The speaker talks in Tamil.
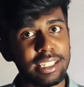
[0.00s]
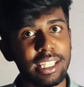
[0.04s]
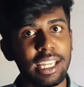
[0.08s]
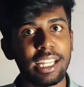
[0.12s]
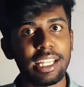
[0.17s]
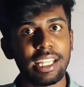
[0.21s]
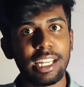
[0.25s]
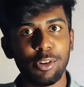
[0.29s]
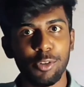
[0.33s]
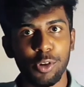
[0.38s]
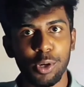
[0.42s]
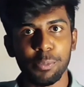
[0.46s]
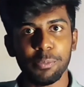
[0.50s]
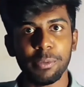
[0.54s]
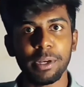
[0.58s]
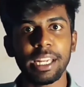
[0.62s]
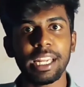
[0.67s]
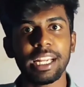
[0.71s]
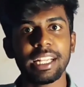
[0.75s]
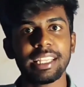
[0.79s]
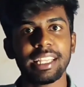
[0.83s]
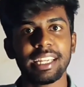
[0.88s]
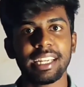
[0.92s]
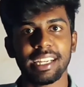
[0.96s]
ஆத்தர் அதில் ஒர்க்
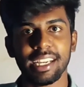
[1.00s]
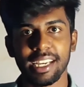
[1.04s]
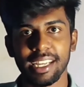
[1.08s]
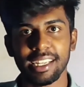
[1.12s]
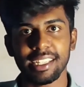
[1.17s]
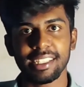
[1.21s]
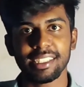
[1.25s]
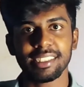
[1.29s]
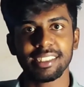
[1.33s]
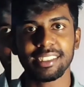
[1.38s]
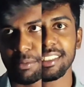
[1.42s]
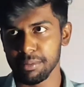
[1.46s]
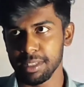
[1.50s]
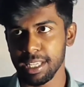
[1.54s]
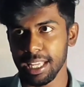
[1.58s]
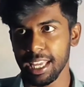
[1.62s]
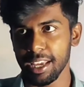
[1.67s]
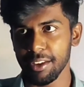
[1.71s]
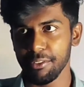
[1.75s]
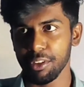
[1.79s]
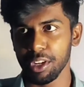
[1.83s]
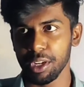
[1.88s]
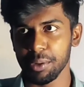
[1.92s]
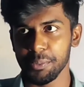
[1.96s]
பண்ணி எழுதியிருக்காரு அறம்
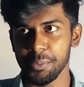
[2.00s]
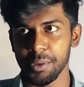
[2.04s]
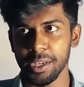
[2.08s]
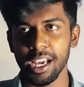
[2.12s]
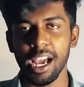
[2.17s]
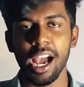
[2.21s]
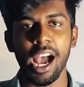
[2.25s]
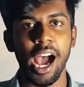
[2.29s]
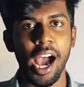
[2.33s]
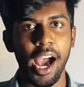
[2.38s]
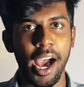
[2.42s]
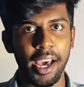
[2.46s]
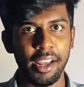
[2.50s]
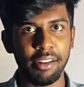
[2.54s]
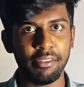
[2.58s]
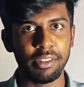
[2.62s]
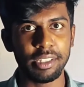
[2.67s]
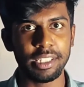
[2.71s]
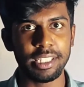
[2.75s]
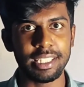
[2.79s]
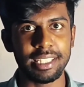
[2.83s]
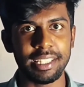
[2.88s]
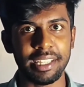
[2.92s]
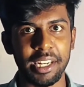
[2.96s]
செய்ய விரும்பு
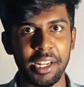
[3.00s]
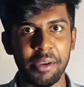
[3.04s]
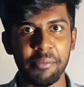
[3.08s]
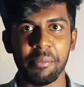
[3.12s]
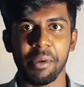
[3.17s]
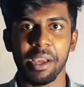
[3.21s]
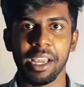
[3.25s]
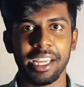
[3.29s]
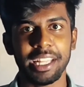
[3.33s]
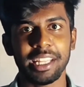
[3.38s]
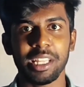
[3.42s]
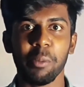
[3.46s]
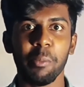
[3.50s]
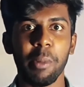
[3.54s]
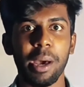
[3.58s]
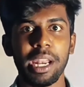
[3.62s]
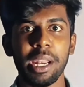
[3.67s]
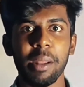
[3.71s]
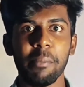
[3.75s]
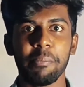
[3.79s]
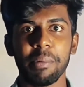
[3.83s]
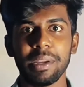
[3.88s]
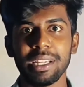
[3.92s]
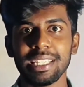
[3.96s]
ஆறுவது சினம் இந்த மாதிரி நான்